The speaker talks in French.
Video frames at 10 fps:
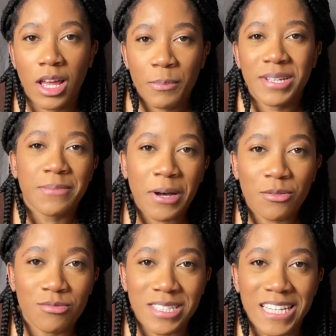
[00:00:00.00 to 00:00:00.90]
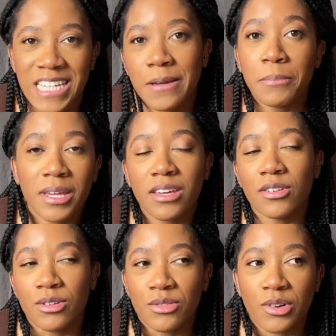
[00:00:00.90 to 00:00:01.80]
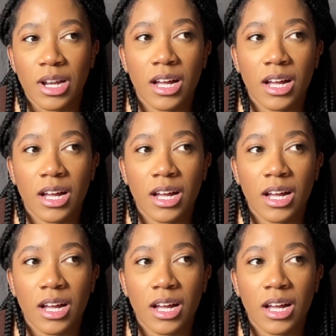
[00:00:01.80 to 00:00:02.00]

Après, c'est pas conseillé, mais euh, voilà.